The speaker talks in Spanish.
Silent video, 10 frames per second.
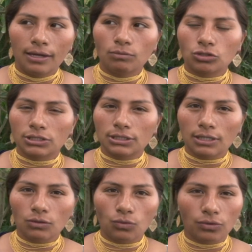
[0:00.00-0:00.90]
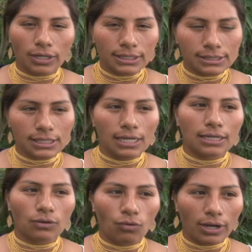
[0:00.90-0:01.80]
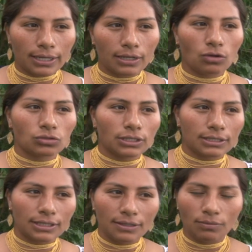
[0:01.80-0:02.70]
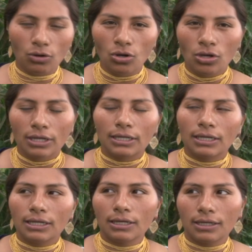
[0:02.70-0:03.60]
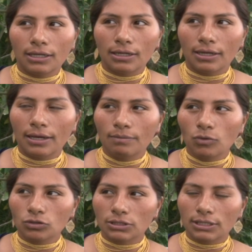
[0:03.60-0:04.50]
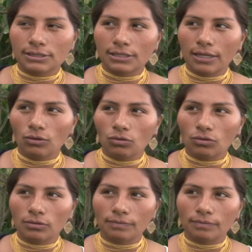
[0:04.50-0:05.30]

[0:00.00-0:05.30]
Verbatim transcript: en motricidad gruesa, lenguaje cognitivo y hemos estado